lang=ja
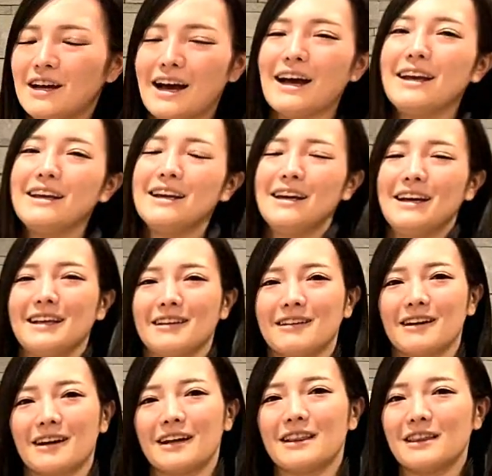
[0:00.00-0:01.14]
はい、えそん
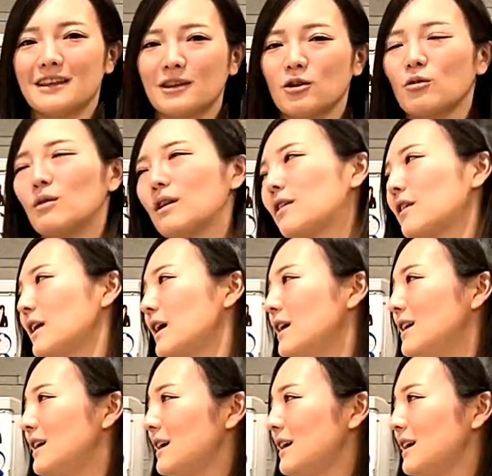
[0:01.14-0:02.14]
な感じで今日はですね、